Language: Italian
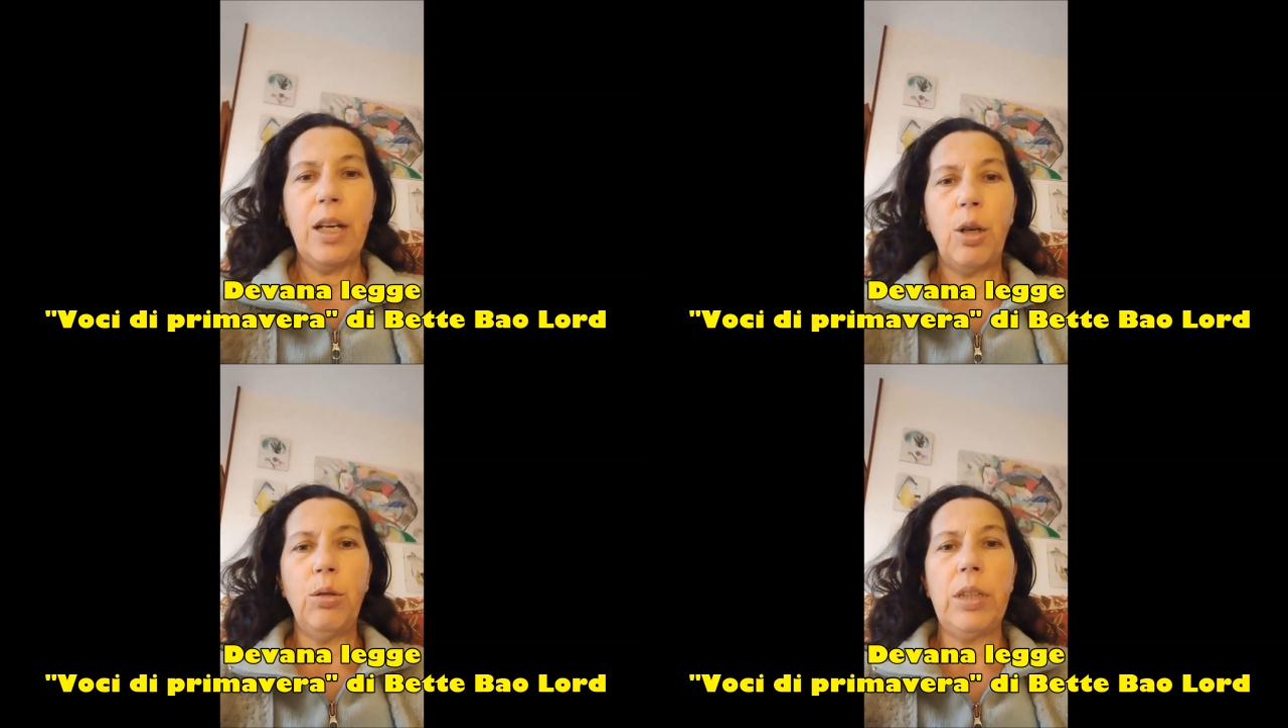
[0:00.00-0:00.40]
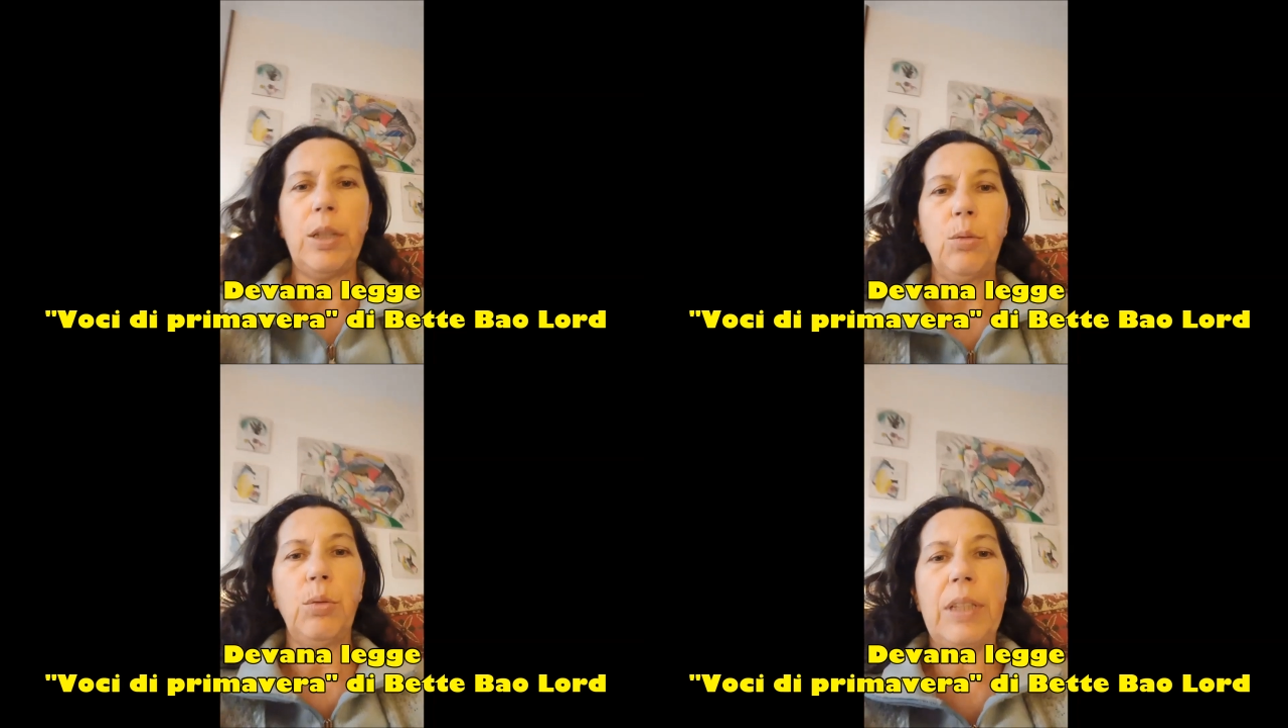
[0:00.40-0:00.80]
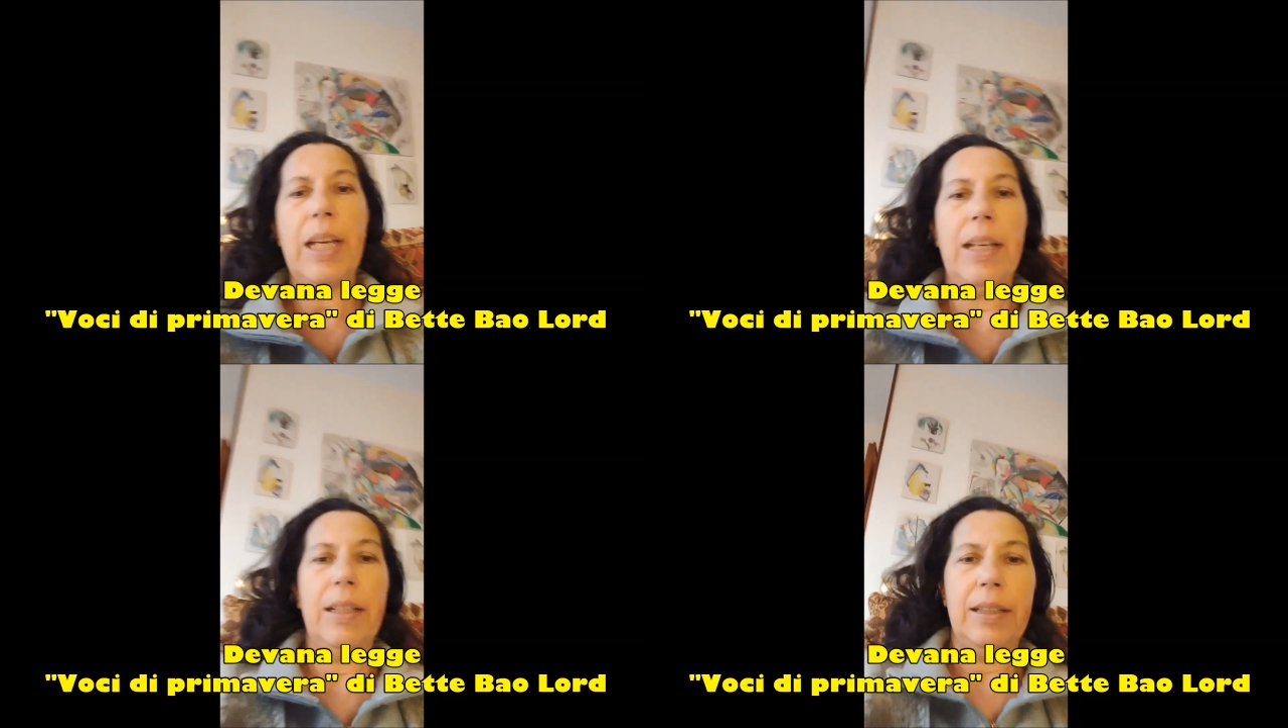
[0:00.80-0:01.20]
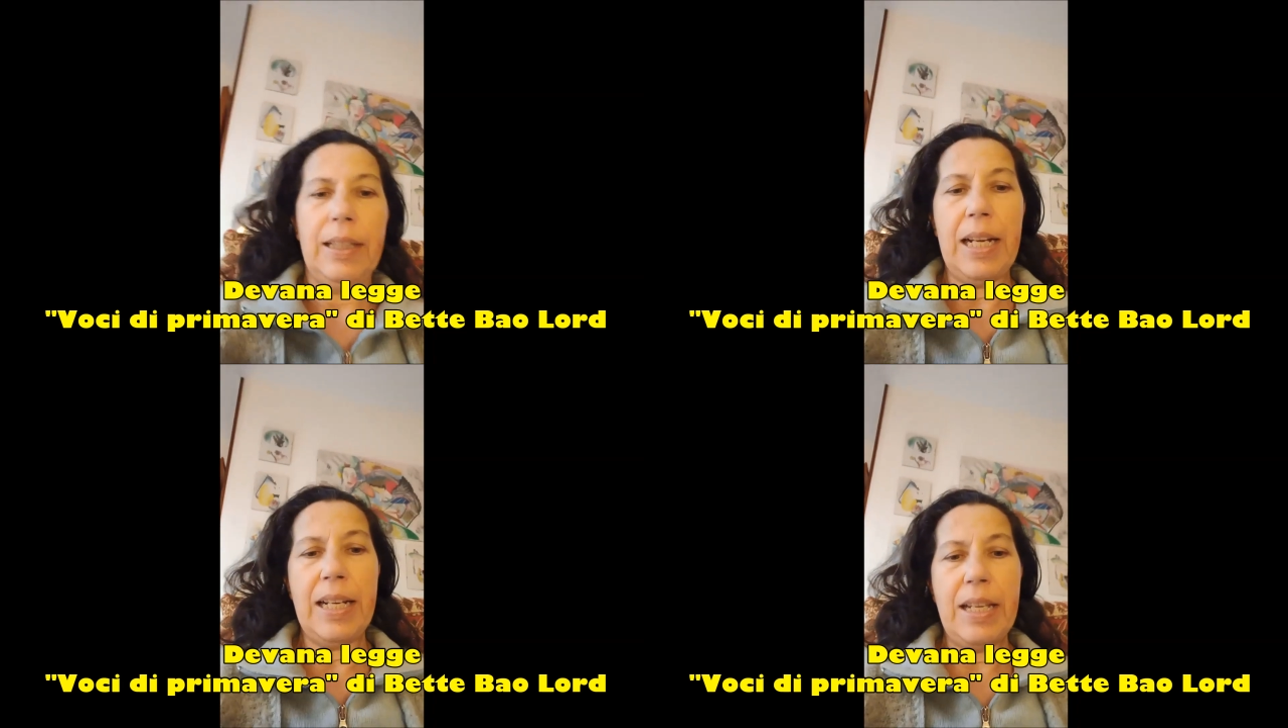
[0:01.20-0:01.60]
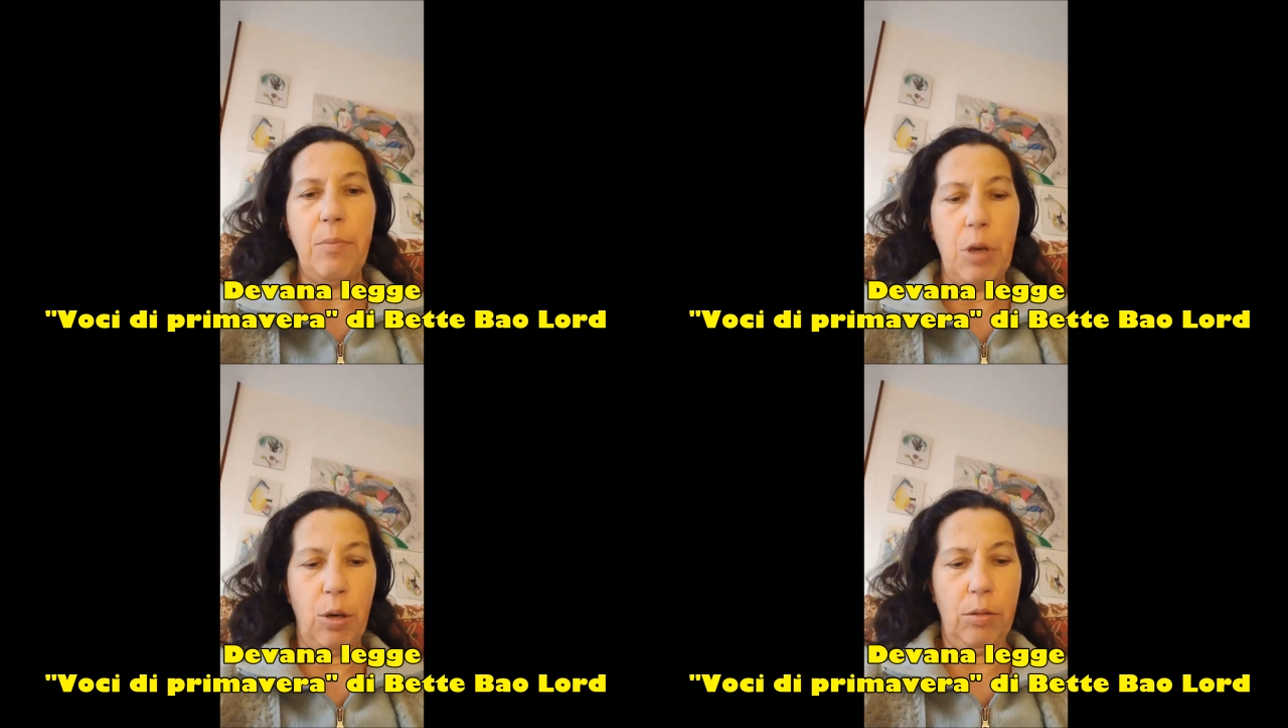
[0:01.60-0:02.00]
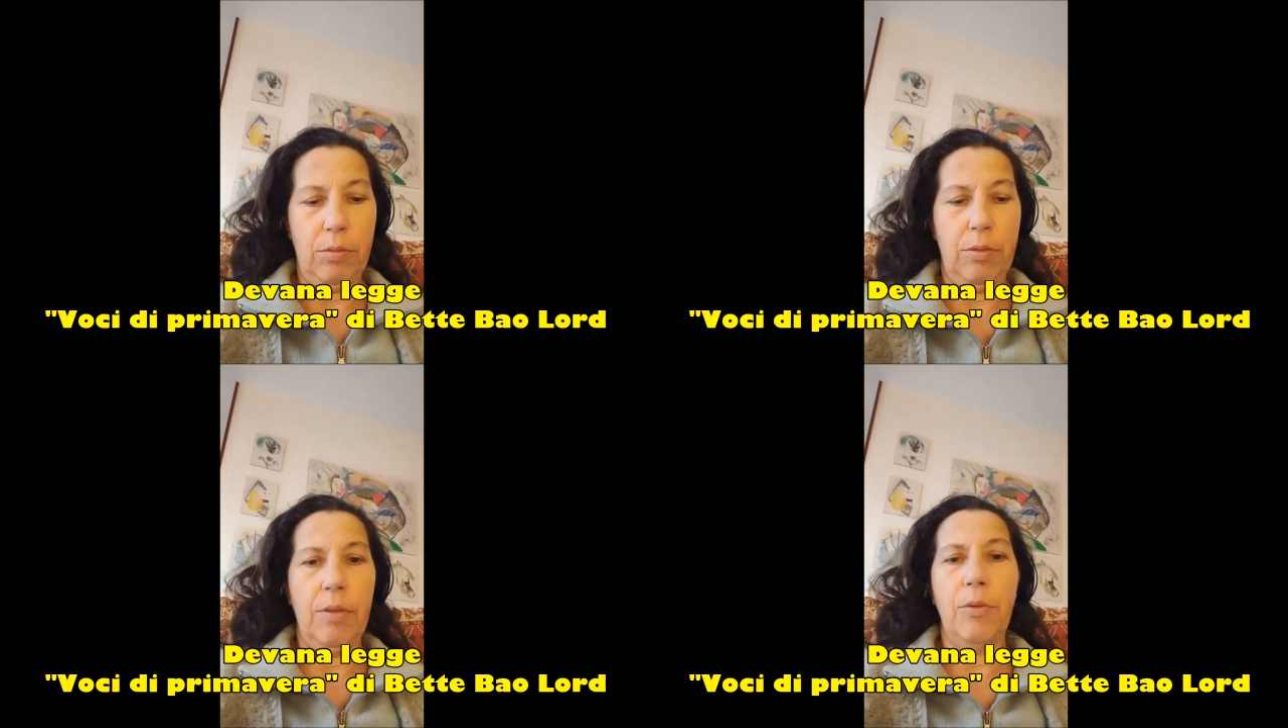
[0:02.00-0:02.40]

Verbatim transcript: contenute nel libro